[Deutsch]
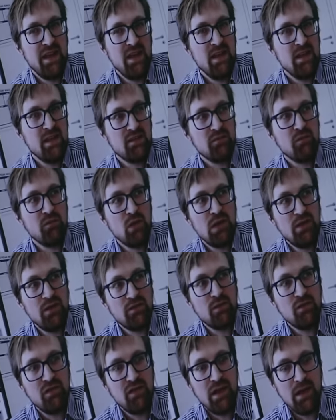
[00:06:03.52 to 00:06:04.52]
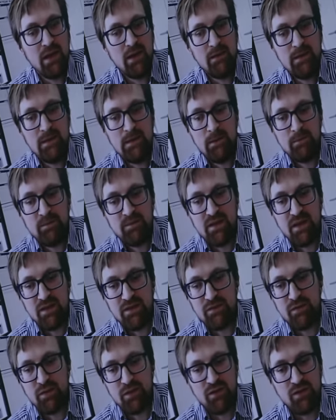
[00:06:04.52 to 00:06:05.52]
wenn es wirklich so wäre,
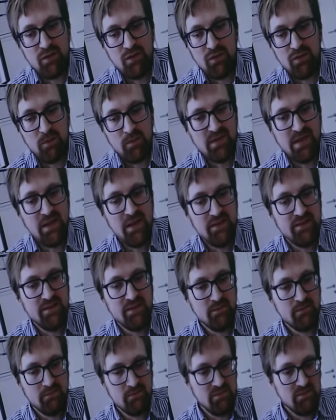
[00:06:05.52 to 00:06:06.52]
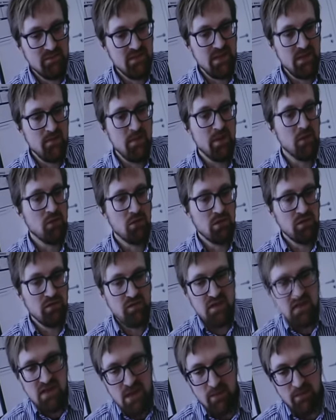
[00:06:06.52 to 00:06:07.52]
dass von Substanzen, die man
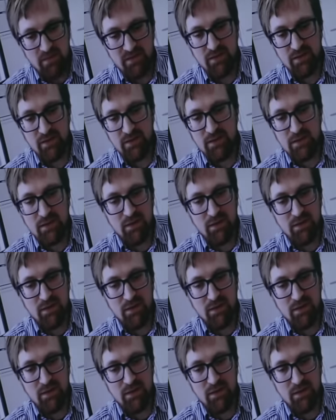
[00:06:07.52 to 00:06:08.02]
irgendwie nimmt,